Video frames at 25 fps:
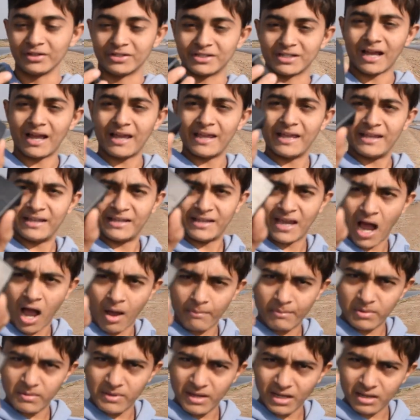इसका यहाँ
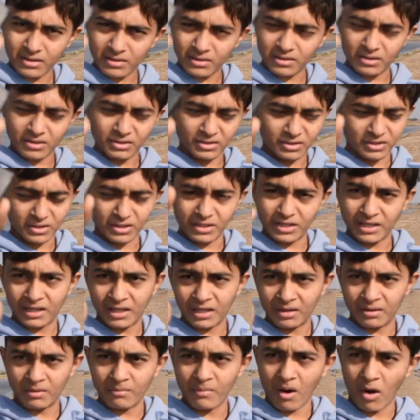पे भी
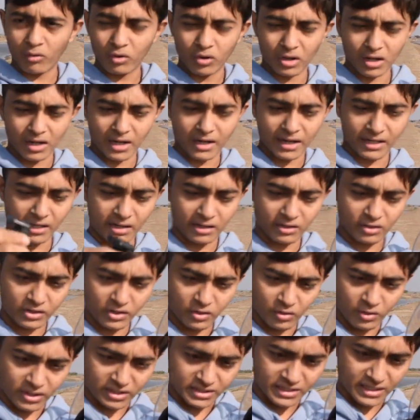एक माउंट लगाने का तो
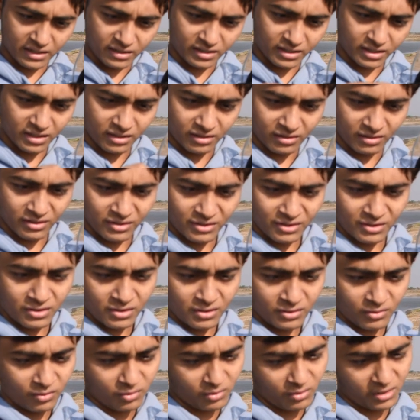देखो ऐसे करके
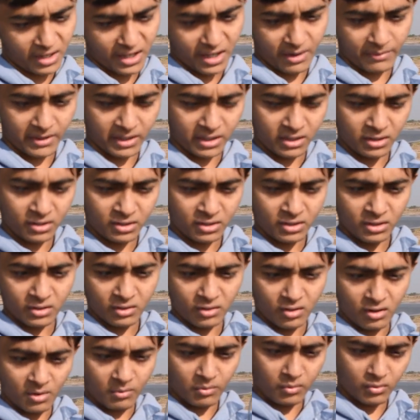हो गया भाई
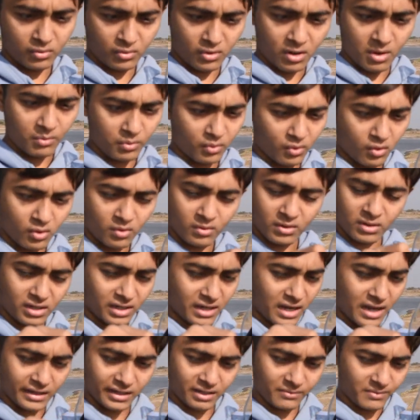हम हमको
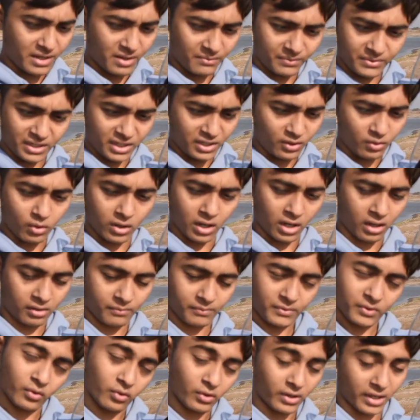लगा कि भाई अभी नहीं होगा
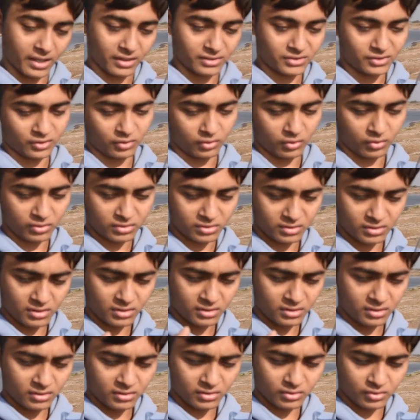तो हो गया चलो
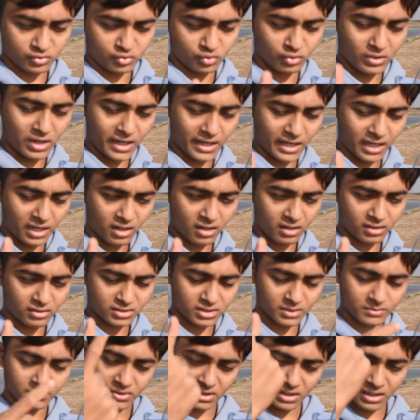जुगाड़ है ना
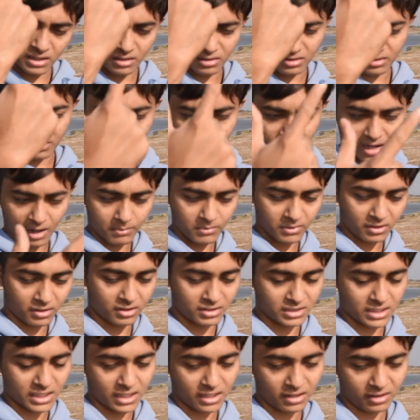सब जगह काम रखा
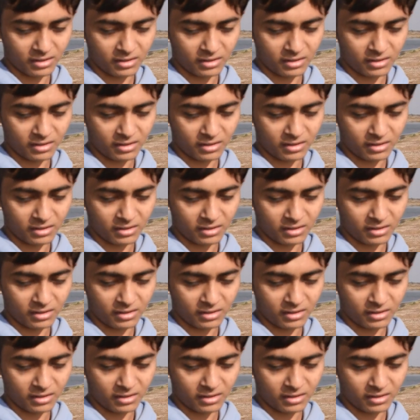जाता